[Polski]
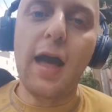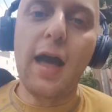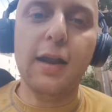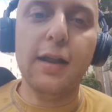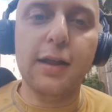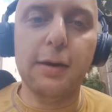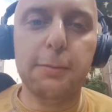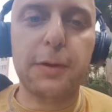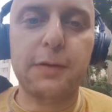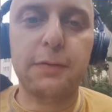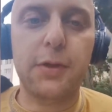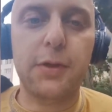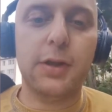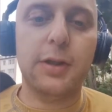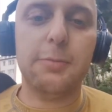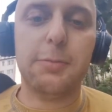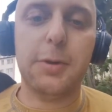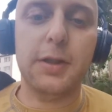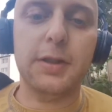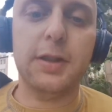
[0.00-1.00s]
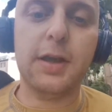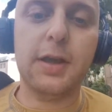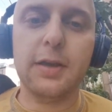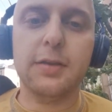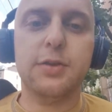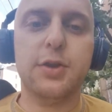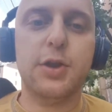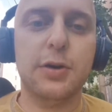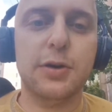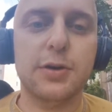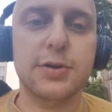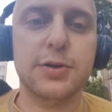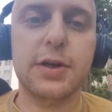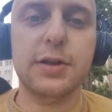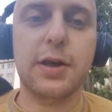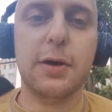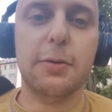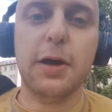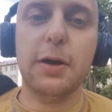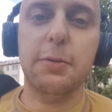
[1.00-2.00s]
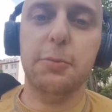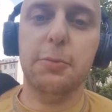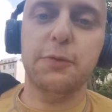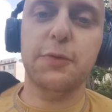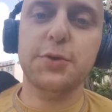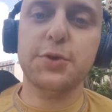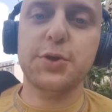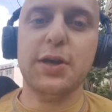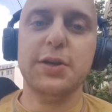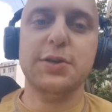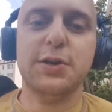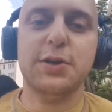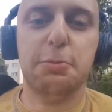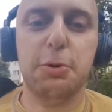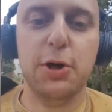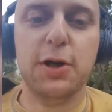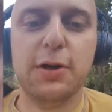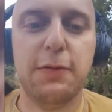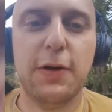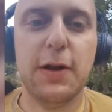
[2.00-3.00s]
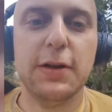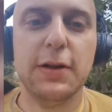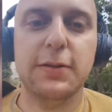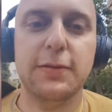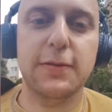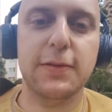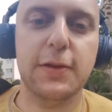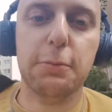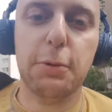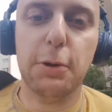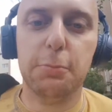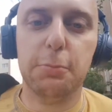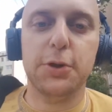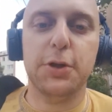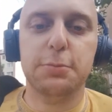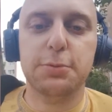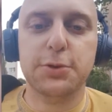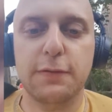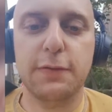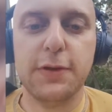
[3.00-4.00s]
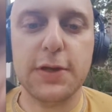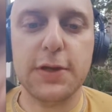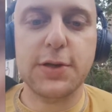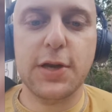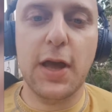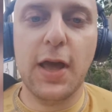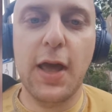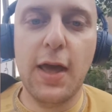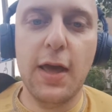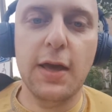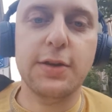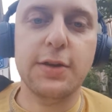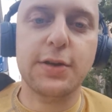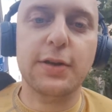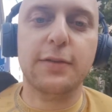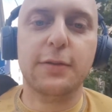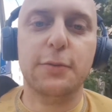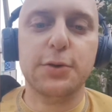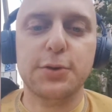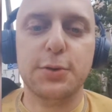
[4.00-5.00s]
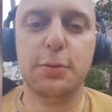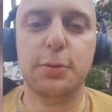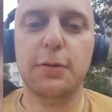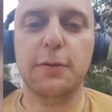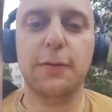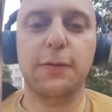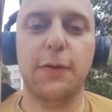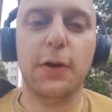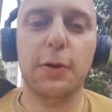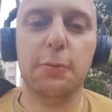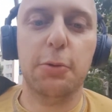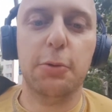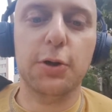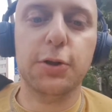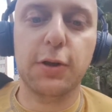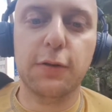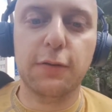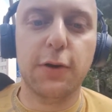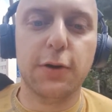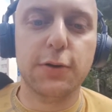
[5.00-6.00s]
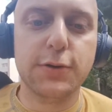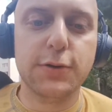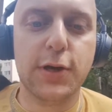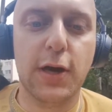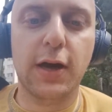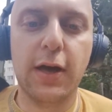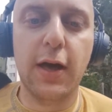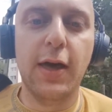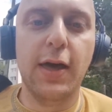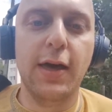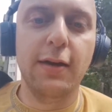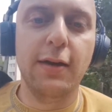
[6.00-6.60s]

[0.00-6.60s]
ale na pewno nie będę cicho siedział, jak mówisz, że ja się boję walki z tobą, bo dobrze wiesz, że zgłosiłem swoją gotowość.